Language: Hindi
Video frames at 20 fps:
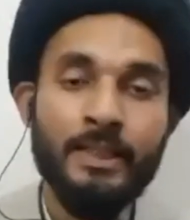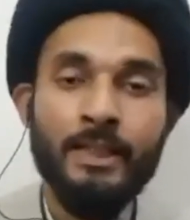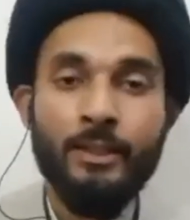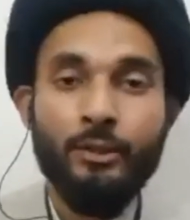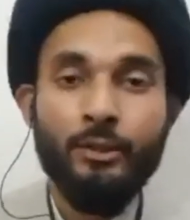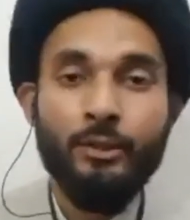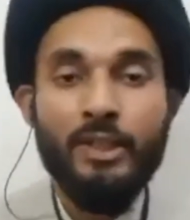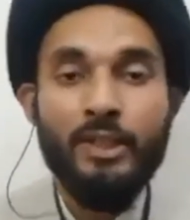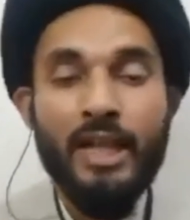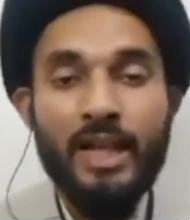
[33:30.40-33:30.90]

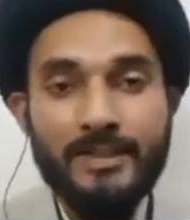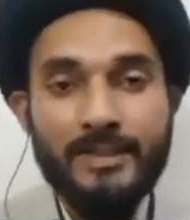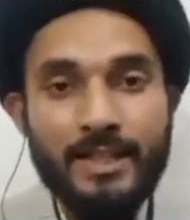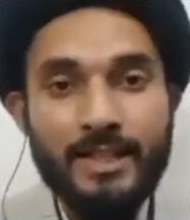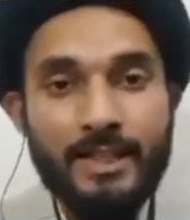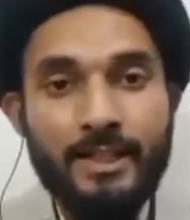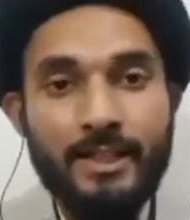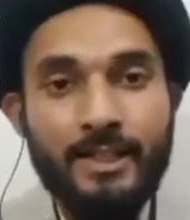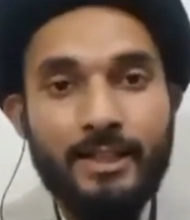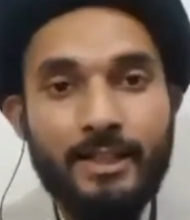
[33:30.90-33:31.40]
तो लिहाजा
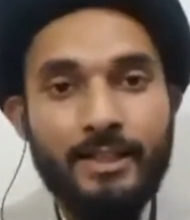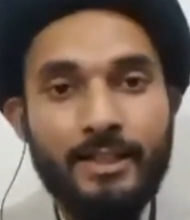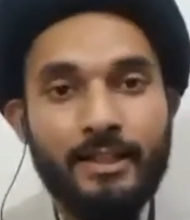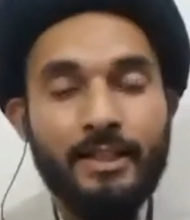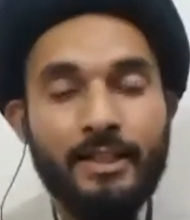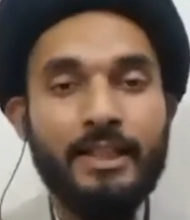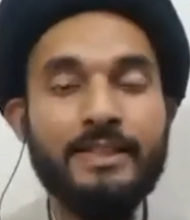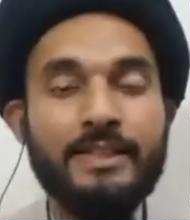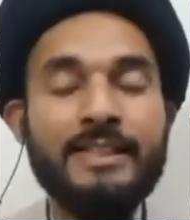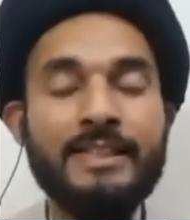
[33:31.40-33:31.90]

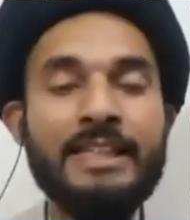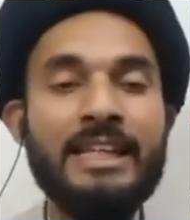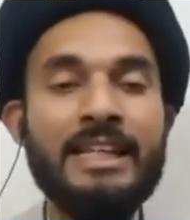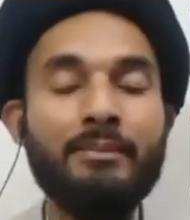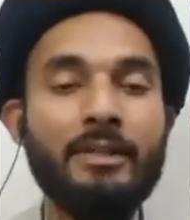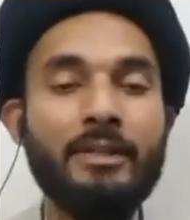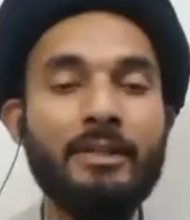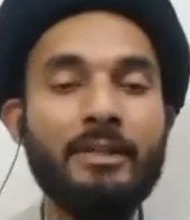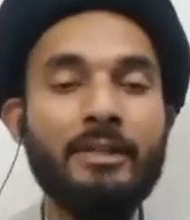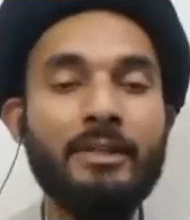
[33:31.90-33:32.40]
इसी के
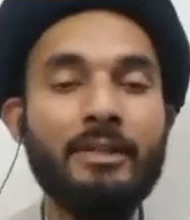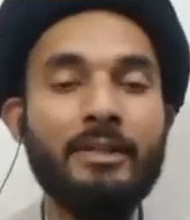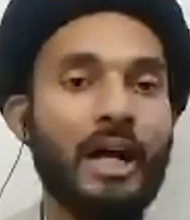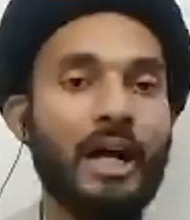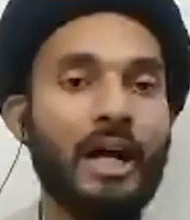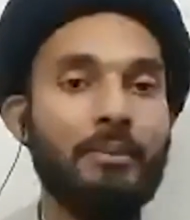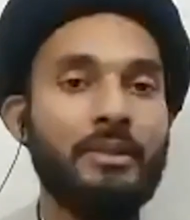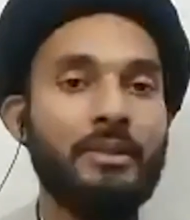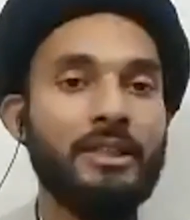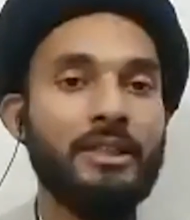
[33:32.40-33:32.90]
मद्दे
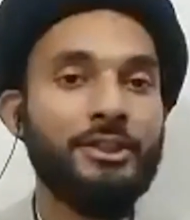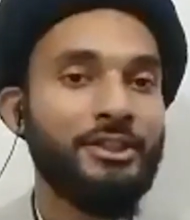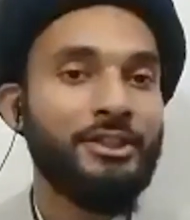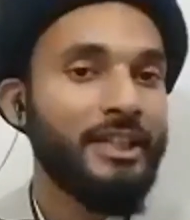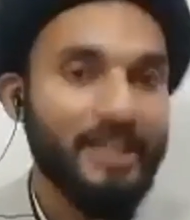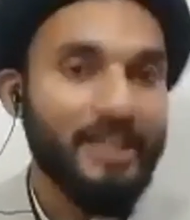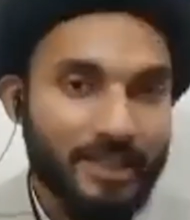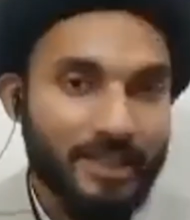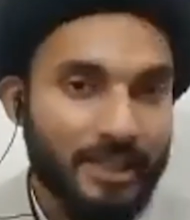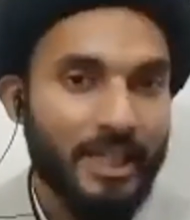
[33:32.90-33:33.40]
मुकाबिल
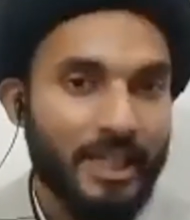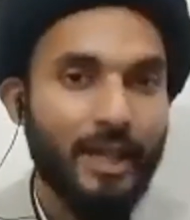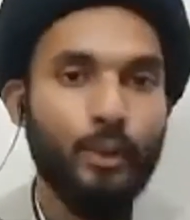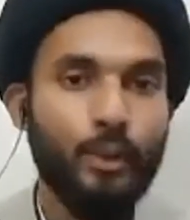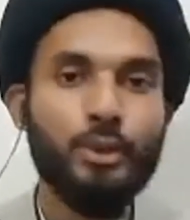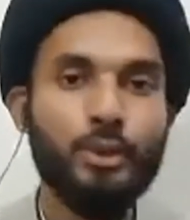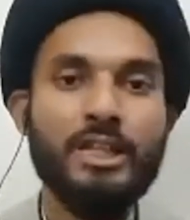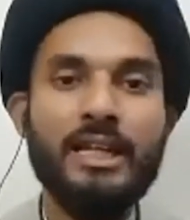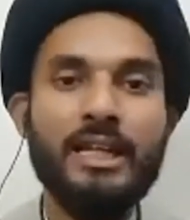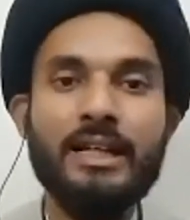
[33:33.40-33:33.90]
शिरक क्या
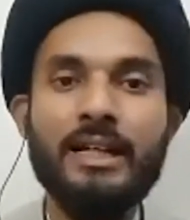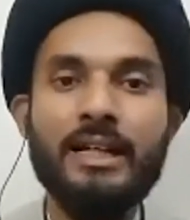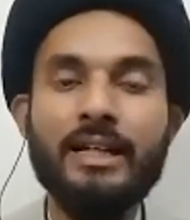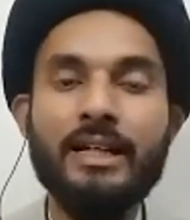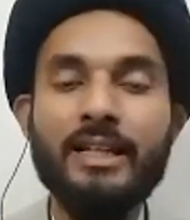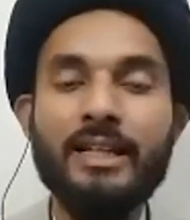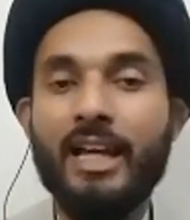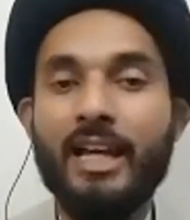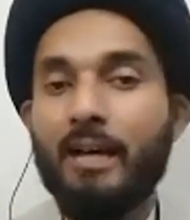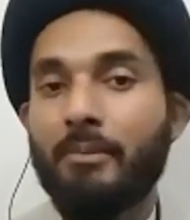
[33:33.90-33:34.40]
हो जाएगा
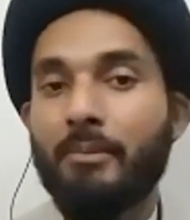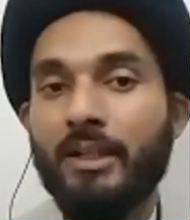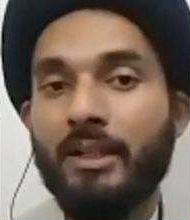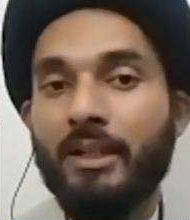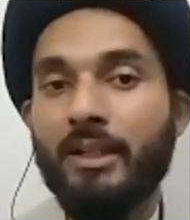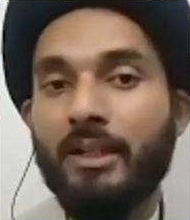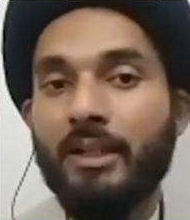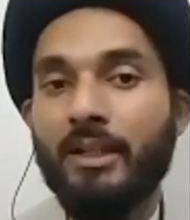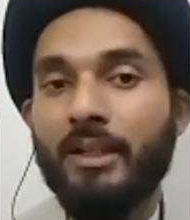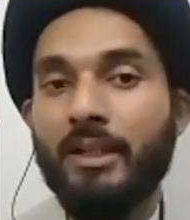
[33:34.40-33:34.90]
कि हम
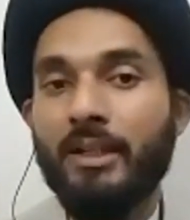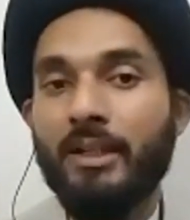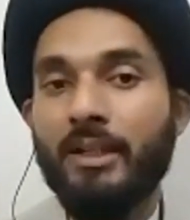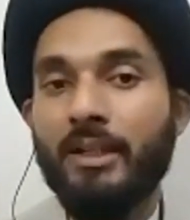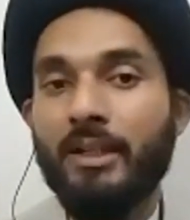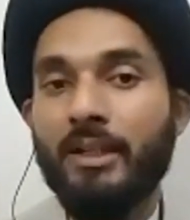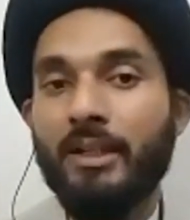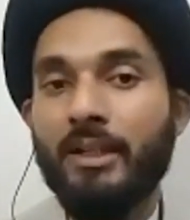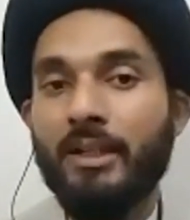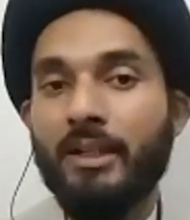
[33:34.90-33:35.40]
अक्सर अगर
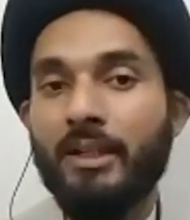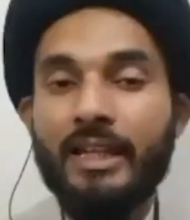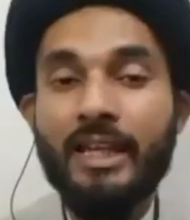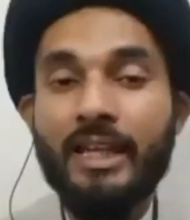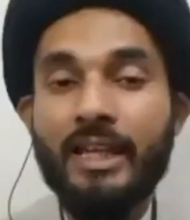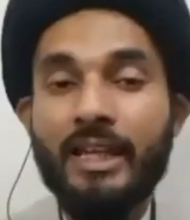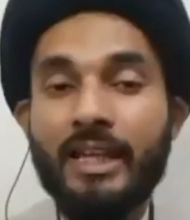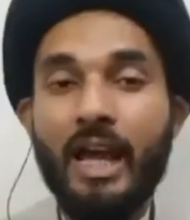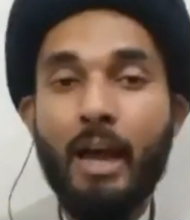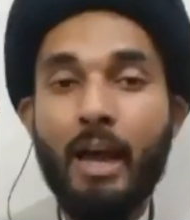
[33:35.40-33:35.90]
ये रखें कि
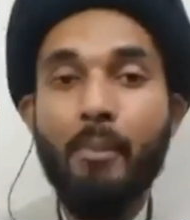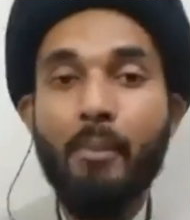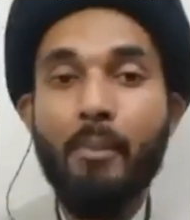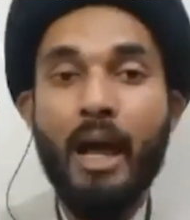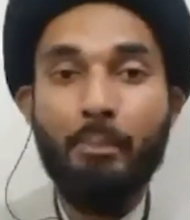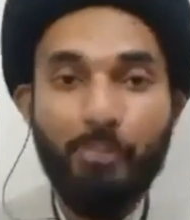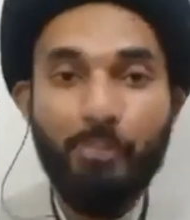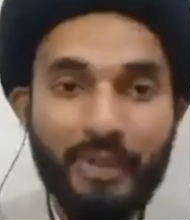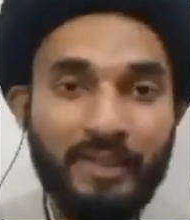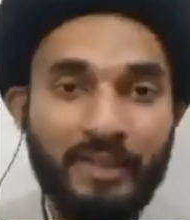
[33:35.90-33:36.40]
हम
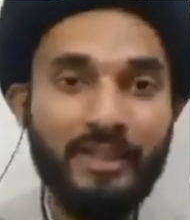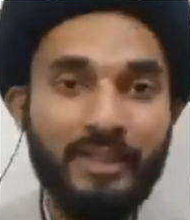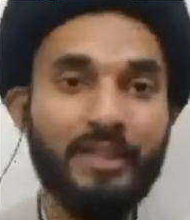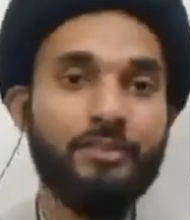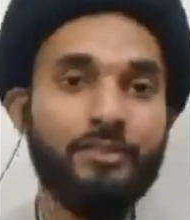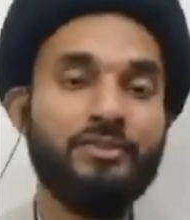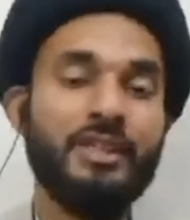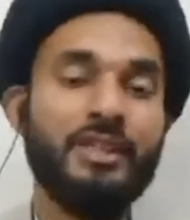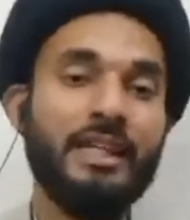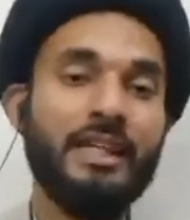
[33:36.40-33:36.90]
अपनी तरफ
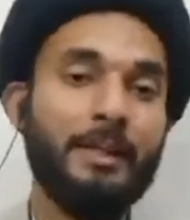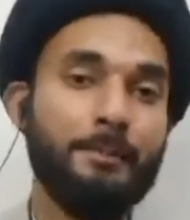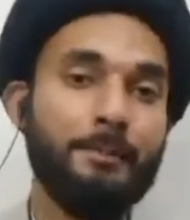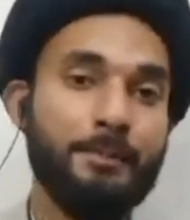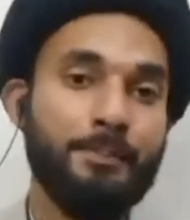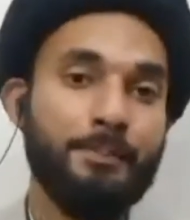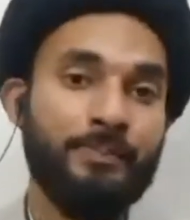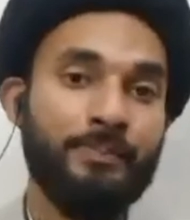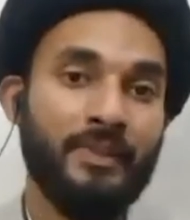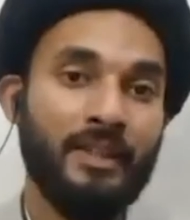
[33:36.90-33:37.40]
से
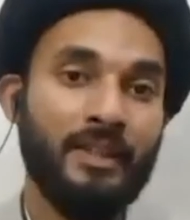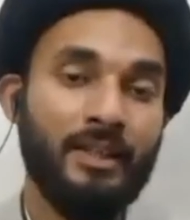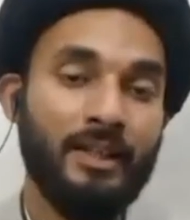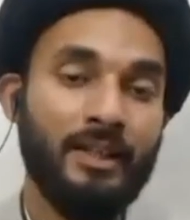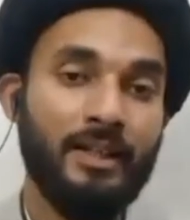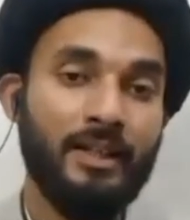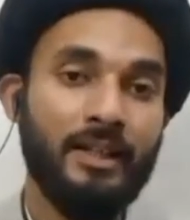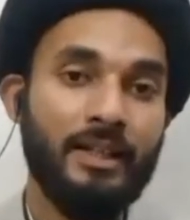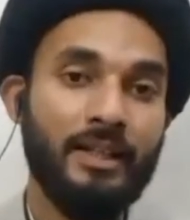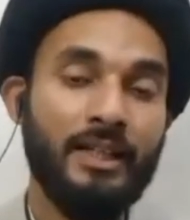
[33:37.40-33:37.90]

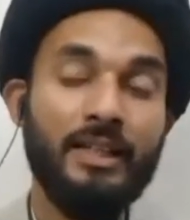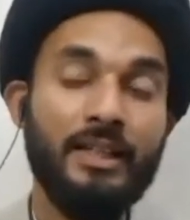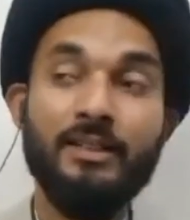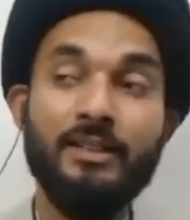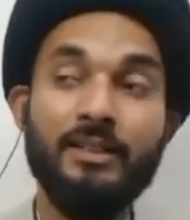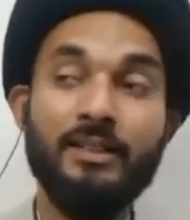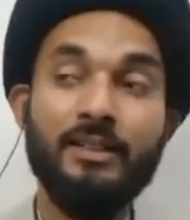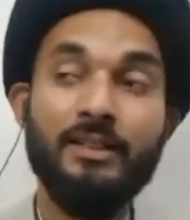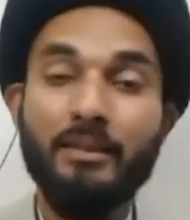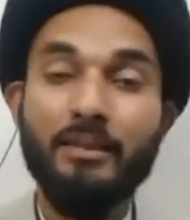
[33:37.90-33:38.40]
इन
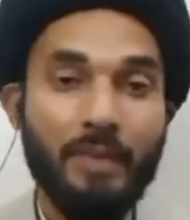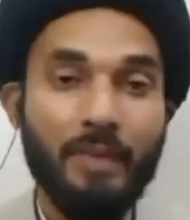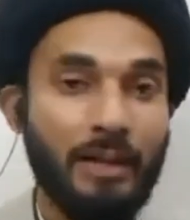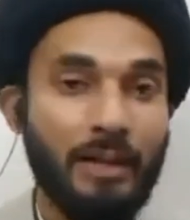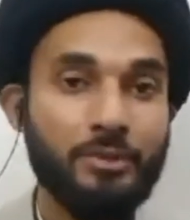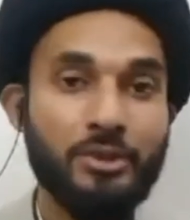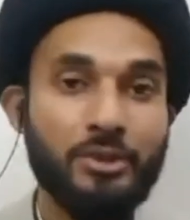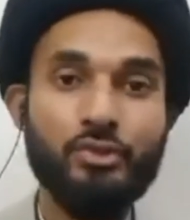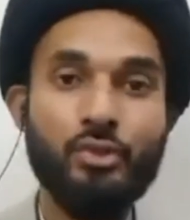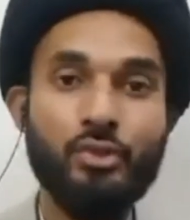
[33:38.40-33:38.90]

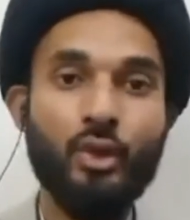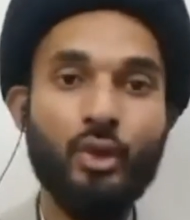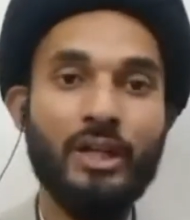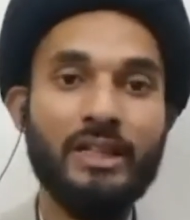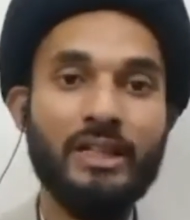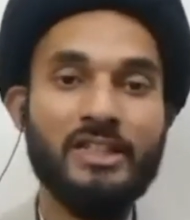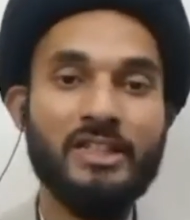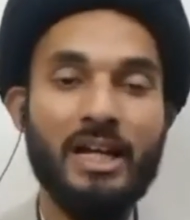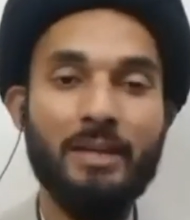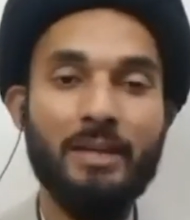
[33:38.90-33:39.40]
तमाम चीजों को
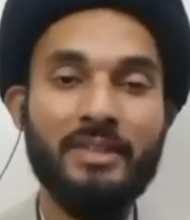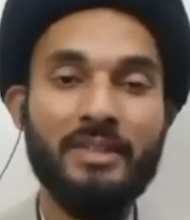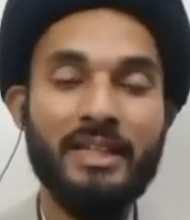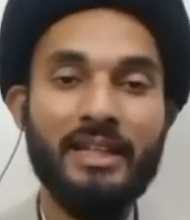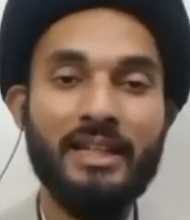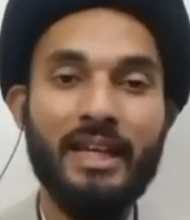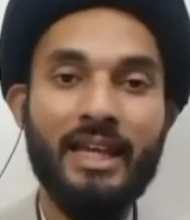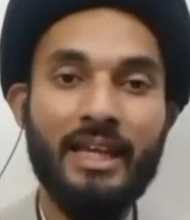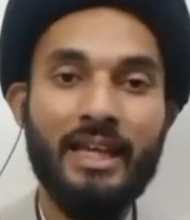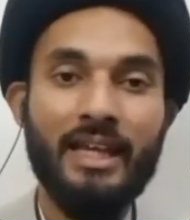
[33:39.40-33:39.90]
अंजाम दे
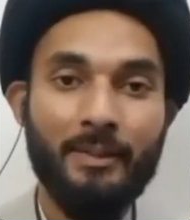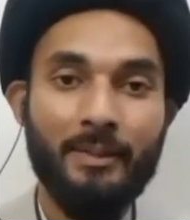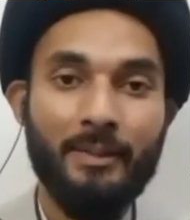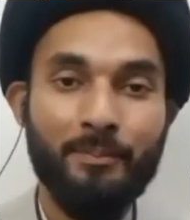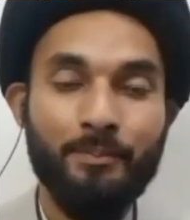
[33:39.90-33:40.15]
रहे हैं